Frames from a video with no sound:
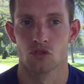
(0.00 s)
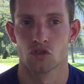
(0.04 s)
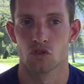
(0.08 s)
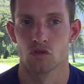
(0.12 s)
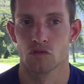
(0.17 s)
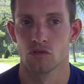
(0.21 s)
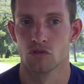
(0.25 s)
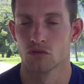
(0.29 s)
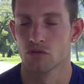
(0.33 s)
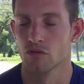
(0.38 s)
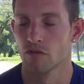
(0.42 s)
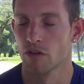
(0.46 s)

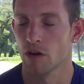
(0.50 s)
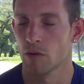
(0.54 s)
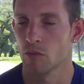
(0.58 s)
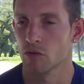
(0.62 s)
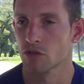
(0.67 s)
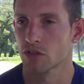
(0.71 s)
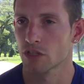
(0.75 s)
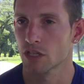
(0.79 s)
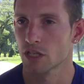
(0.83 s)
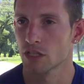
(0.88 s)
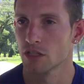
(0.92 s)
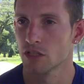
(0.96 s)
suis juste
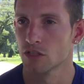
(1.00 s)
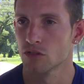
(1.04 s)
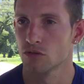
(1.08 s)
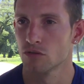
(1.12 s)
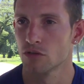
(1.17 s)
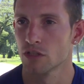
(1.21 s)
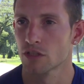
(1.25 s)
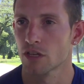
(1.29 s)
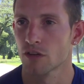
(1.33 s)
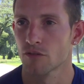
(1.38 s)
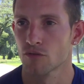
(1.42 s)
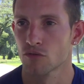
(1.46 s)
muito très
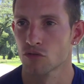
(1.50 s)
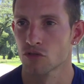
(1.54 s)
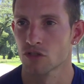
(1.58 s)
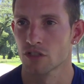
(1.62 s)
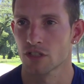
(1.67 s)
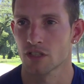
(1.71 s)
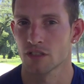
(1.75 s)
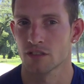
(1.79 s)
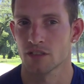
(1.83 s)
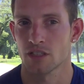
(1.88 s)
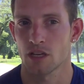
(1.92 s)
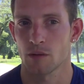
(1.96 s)
déçu frustrado très
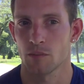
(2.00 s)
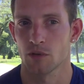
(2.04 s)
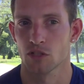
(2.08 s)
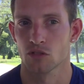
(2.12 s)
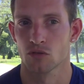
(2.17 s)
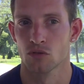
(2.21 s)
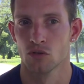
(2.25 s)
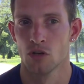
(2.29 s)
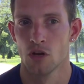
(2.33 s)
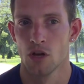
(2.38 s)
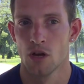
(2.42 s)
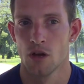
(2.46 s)

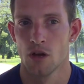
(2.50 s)
frustré